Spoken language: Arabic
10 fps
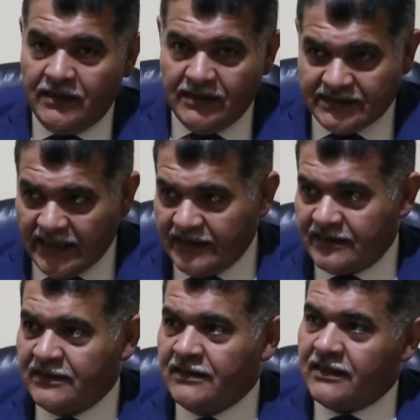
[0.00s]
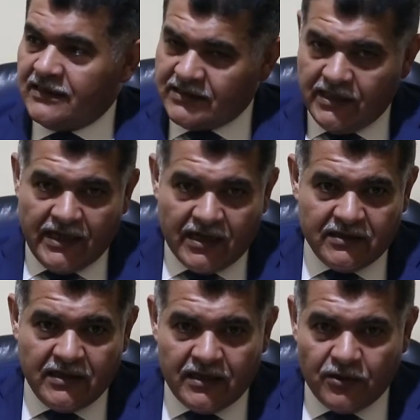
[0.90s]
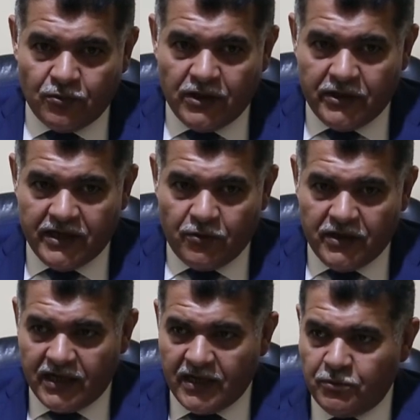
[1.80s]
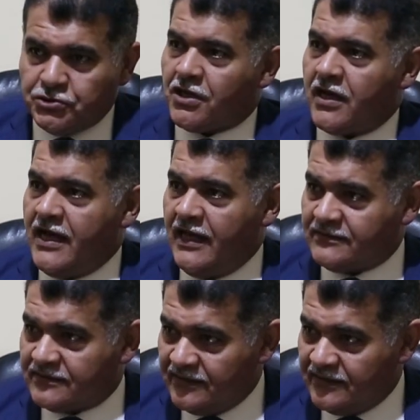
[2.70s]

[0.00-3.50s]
لذلك إذا أردنا أن نقول أن هناك بشريات